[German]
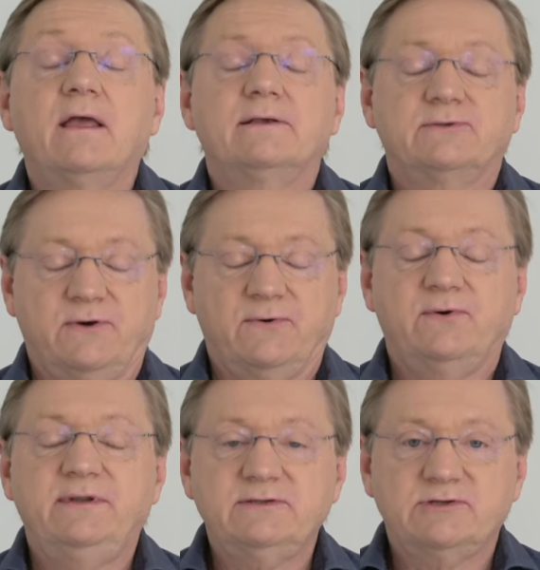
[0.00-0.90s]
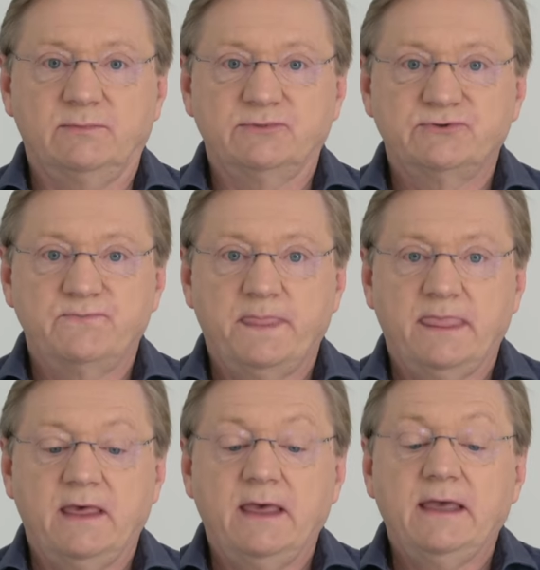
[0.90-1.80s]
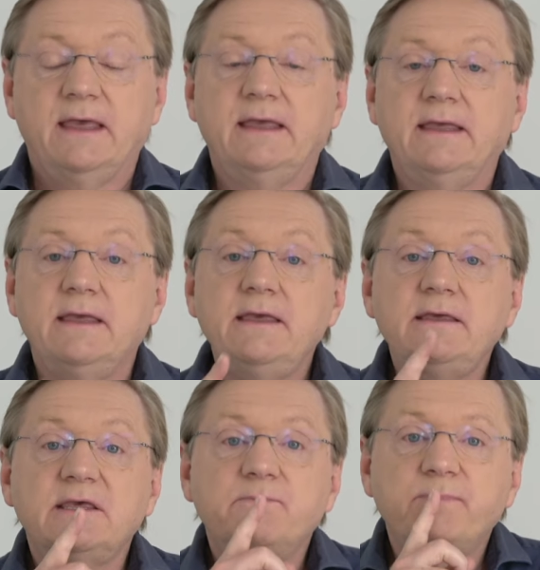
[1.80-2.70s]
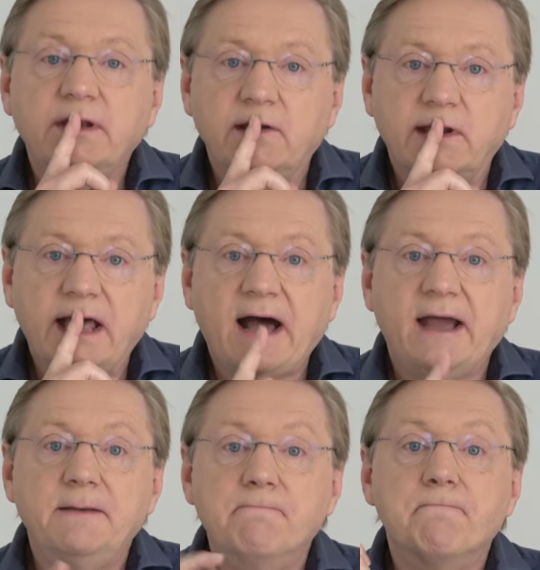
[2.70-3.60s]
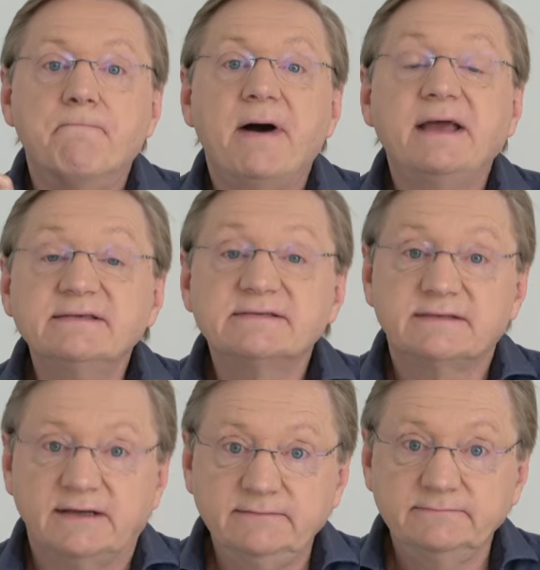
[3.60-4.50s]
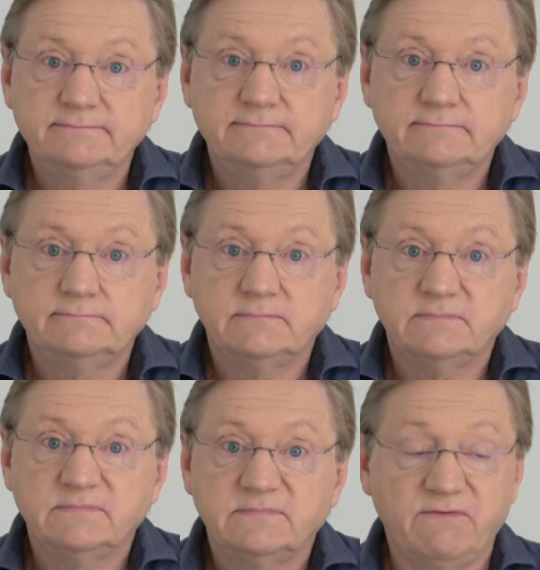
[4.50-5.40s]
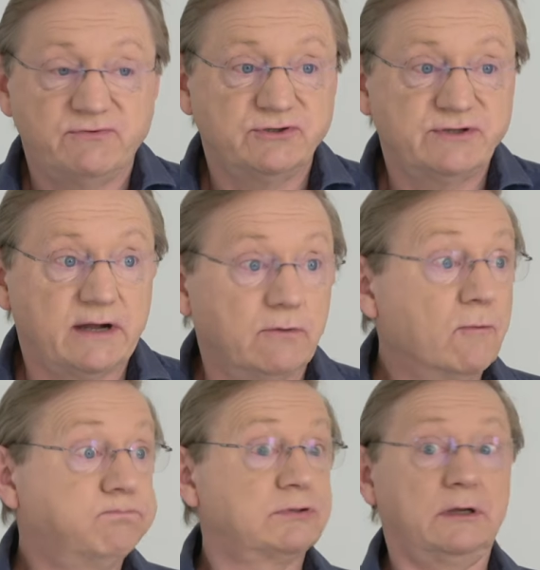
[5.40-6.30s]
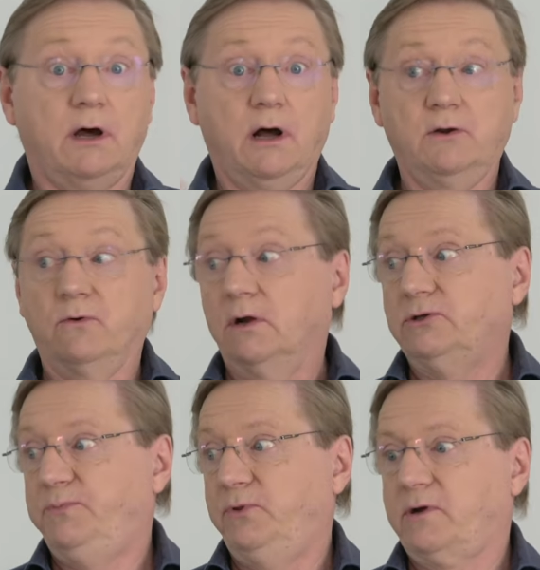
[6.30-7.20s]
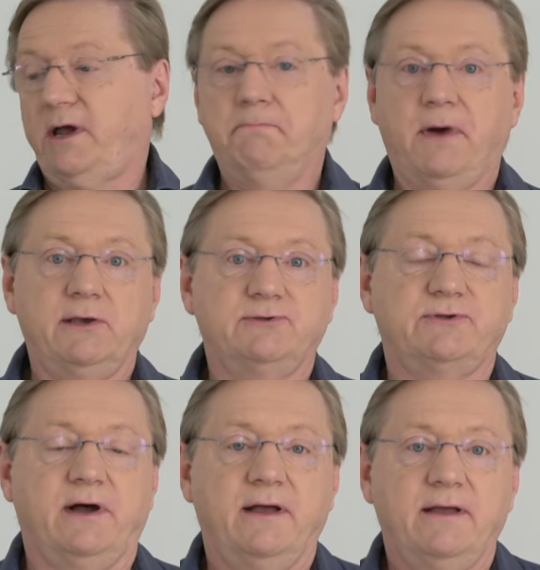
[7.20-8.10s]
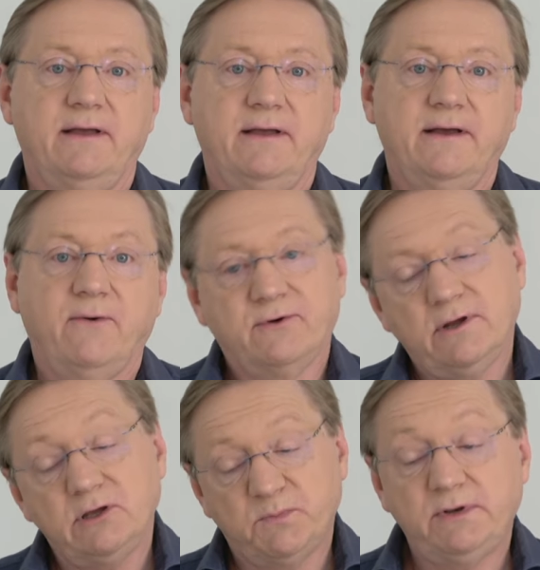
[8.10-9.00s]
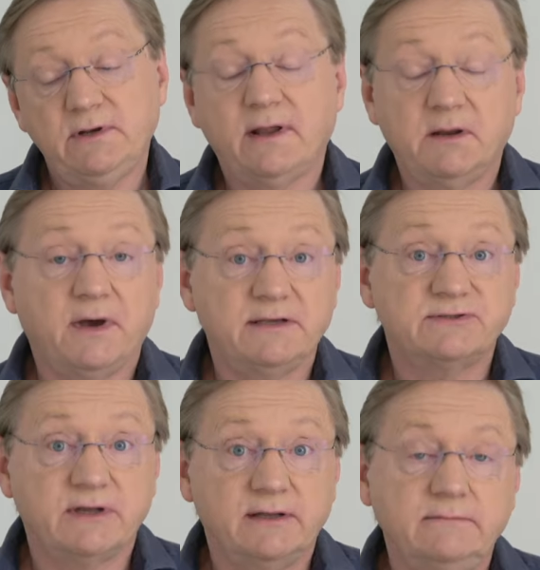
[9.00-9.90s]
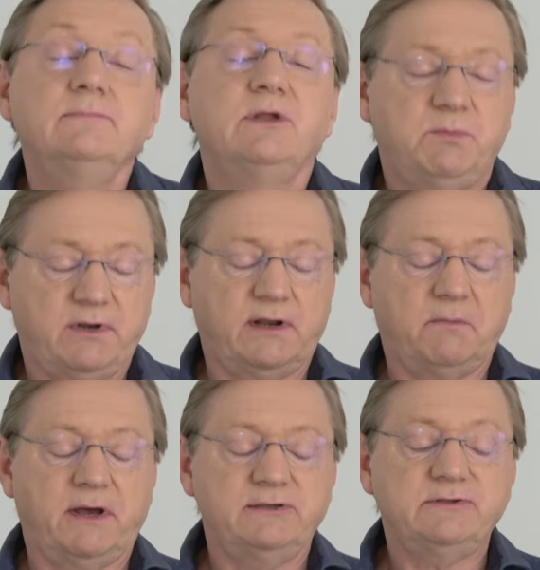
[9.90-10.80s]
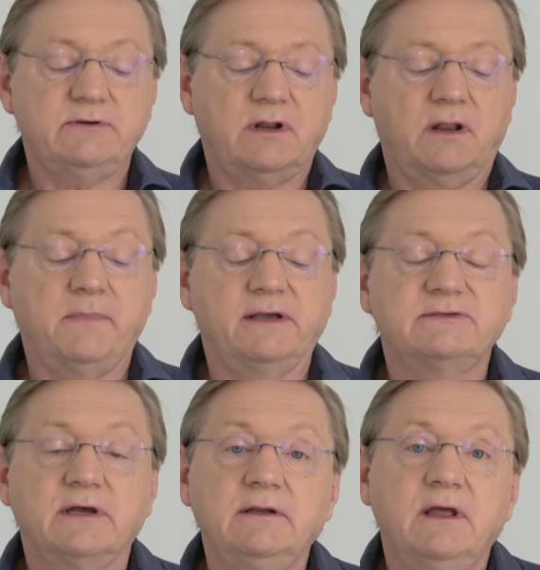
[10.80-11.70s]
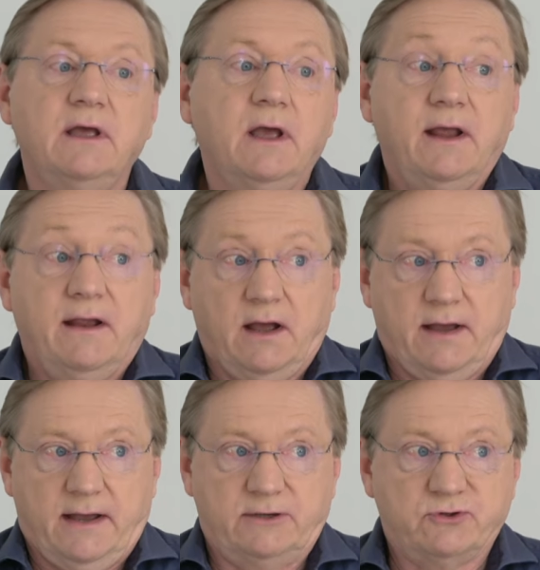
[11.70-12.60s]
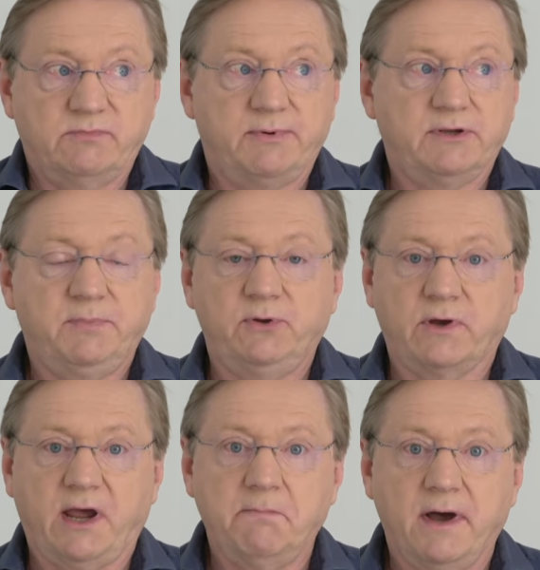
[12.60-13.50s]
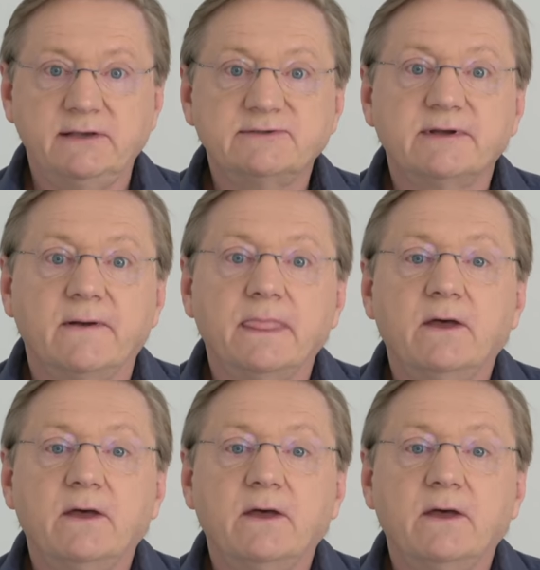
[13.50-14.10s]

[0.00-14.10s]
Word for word: So, und jetzt kommt's. Ich bin ein Meister. Da wirst du sagen, upsala, hallo, oh, ich bin doch kein Meister. Oder ich bin eine Meisterin, ich bin eine Meister oder eine Meisterin. Schau mal bitte, ich bin doch kein Meister.